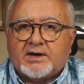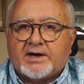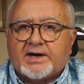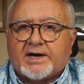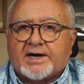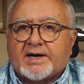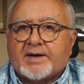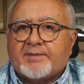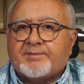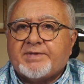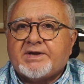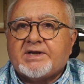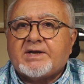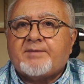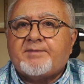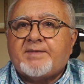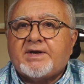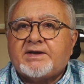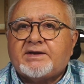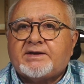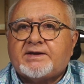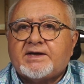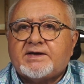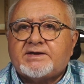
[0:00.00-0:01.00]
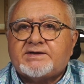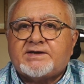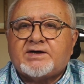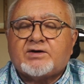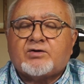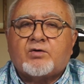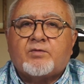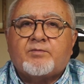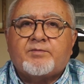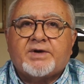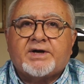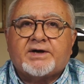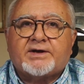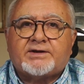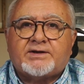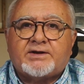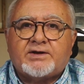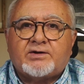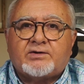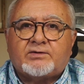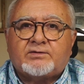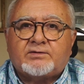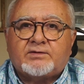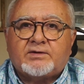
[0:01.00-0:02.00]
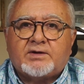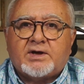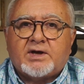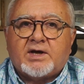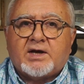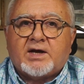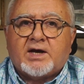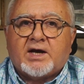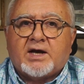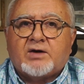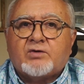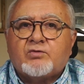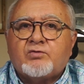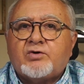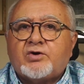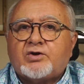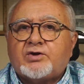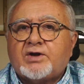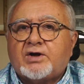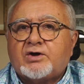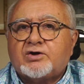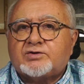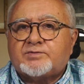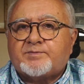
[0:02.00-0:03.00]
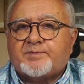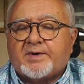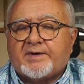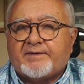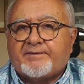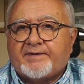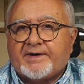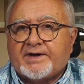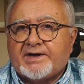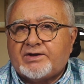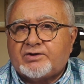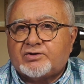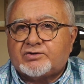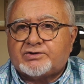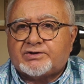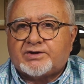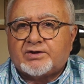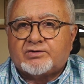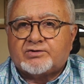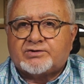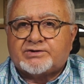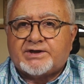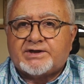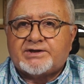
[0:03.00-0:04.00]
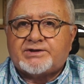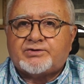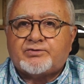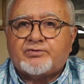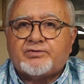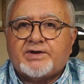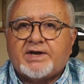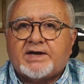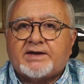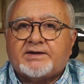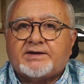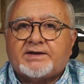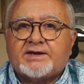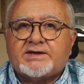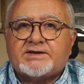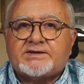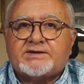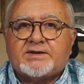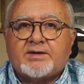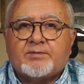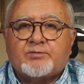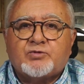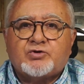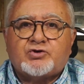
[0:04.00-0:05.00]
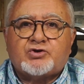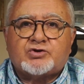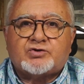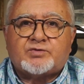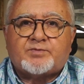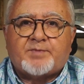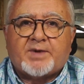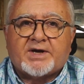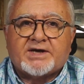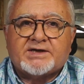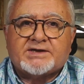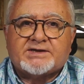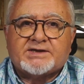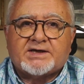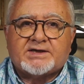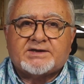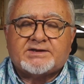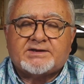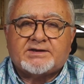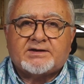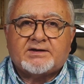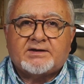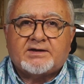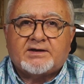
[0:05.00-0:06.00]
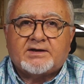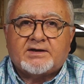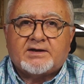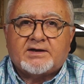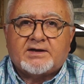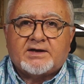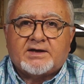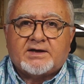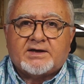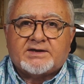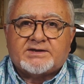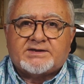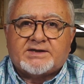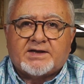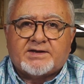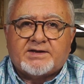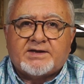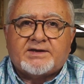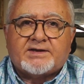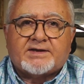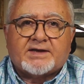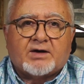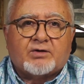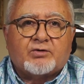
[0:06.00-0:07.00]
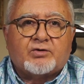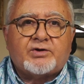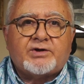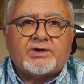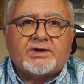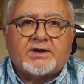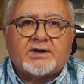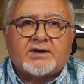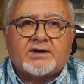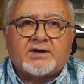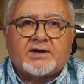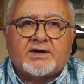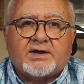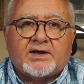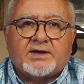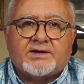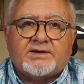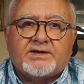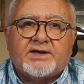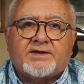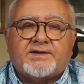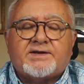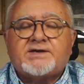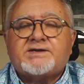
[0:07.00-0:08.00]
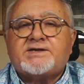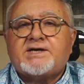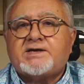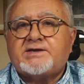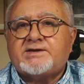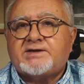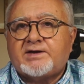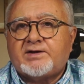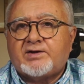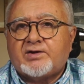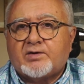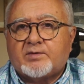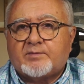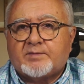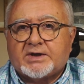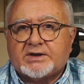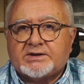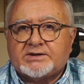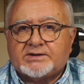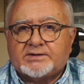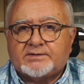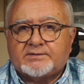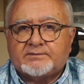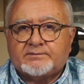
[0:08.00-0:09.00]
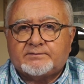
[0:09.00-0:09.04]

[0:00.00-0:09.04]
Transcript: Rápidamente se convirtió en uno de los preferidos de los estudiantes de muchos países. Se edita hoy en 16 idiomas.